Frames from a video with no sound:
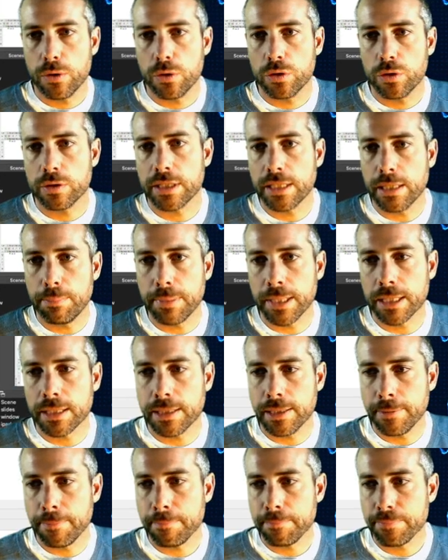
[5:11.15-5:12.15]
euh, cas par
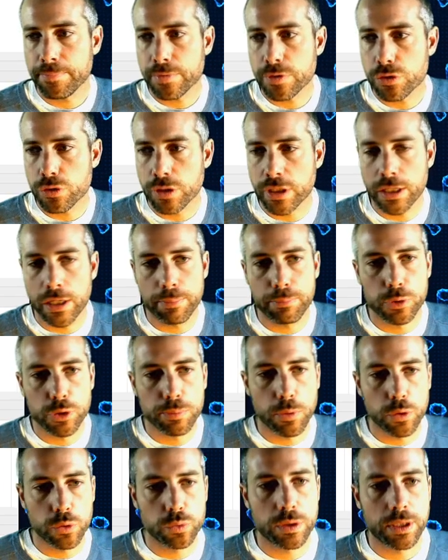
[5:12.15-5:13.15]
cas ce qu'il a pu se
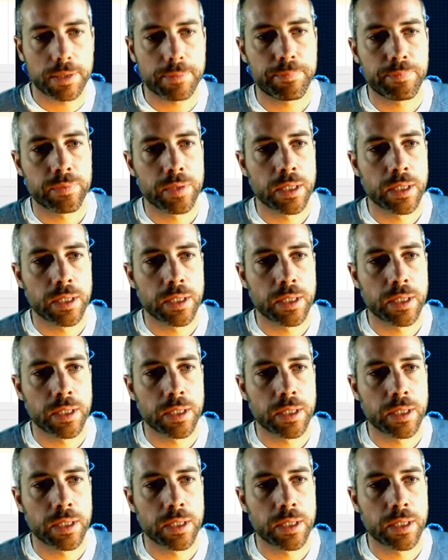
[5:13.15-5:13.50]
produire.